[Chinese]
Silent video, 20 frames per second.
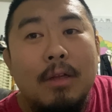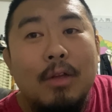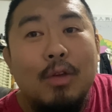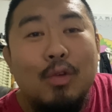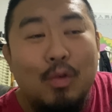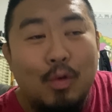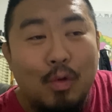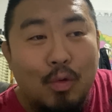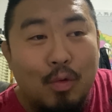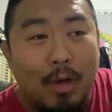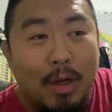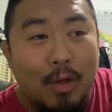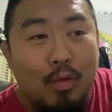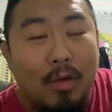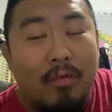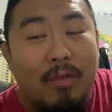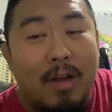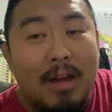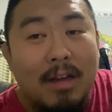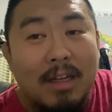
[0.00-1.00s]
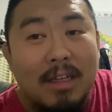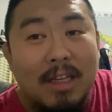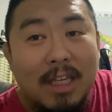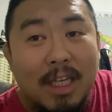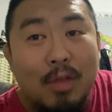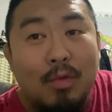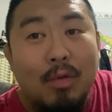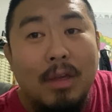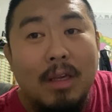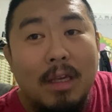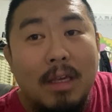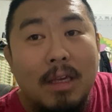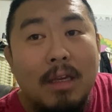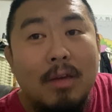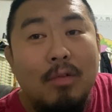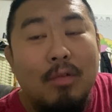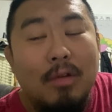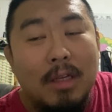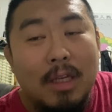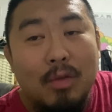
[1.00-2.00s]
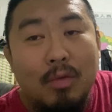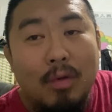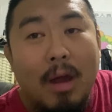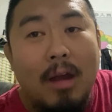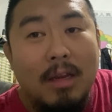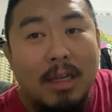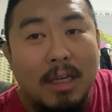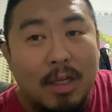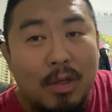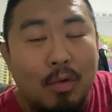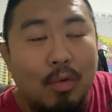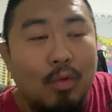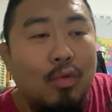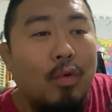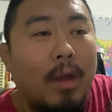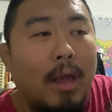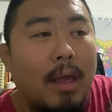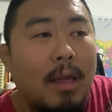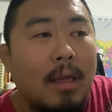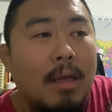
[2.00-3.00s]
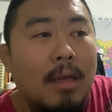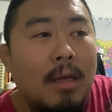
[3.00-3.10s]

如果对方跟你一对一或一对二，你可以用腿。